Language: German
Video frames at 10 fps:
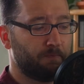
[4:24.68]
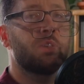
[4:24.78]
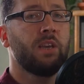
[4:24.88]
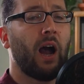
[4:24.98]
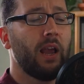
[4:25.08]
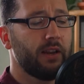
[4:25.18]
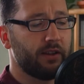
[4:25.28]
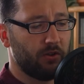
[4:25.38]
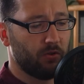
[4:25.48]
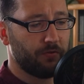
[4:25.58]
Die
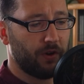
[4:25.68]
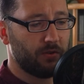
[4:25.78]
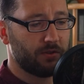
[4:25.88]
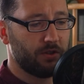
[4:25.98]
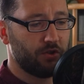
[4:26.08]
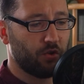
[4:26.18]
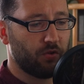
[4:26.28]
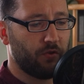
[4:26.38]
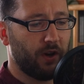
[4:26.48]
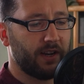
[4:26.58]
heiligen Jungfrauen sind
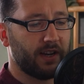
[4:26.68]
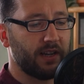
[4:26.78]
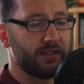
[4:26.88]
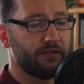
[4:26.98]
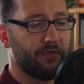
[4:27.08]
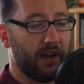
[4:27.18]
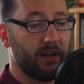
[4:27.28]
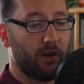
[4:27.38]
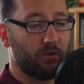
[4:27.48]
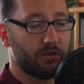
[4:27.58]
schon vor einer ganzen
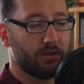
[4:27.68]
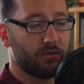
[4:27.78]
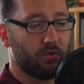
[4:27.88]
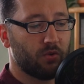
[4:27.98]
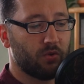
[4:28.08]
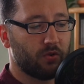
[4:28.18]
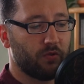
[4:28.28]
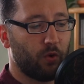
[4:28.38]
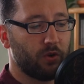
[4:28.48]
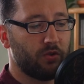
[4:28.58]
Weile ausgezogen und
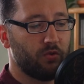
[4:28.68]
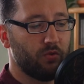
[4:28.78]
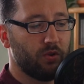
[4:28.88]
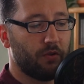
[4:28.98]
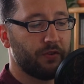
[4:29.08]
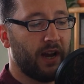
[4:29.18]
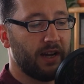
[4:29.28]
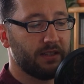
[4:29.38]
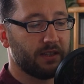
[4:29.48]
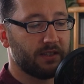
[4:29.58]
wohnen nun auf der
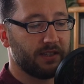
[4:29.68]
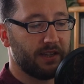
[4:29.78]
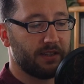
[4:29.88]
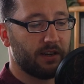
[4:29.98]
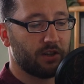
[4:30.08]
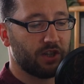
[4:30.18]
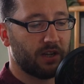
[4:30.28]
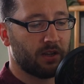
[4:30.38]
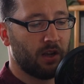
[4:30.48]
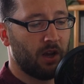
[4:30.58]
anderen Seite der
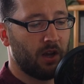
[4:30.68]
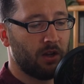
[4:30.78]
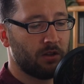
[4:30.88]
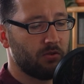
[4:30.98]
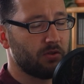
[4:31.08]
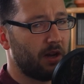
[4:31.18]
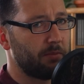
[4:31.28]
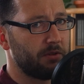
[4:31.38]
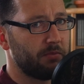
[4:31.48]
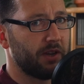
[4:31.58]
Stadt,
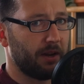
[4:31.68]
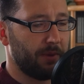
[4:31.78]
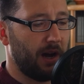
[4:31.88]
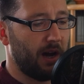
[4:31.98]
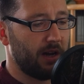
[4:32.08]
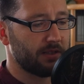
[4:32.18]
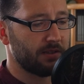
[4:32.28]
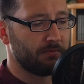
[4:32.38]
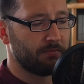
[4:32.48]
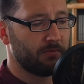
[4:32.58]
zusammen mit ein paar
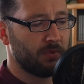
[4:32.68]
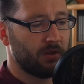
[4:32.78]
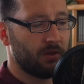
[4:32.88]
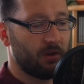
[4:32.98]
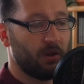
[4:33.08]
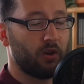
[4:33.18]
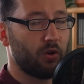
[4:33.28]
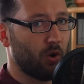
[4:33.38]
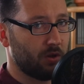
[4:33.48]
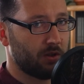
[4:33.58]
Asen.
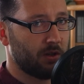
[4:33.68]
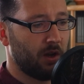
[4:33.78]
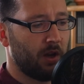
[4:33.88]
Gott,